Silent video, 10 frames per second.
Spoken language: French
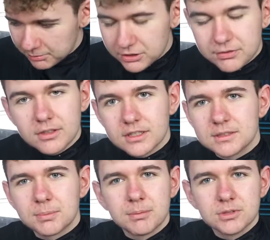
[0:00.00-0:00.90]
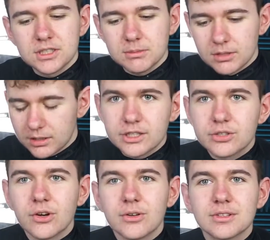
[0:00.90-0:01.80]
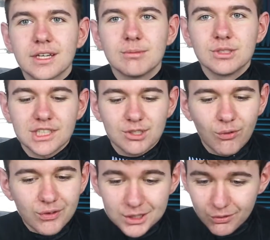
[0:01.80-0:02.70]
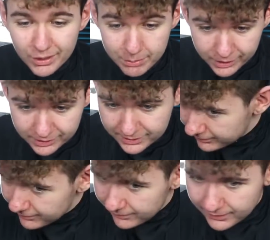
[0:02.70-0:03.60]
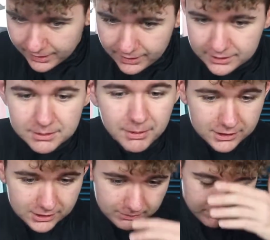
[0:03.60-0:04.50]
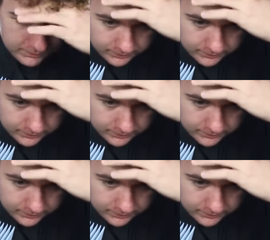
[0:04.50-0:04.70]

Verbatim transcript: à mes cheveux là, c'est pas possible. Là, je suis en train de me dire je le fais, je le fais pas. Allez, c'est parti.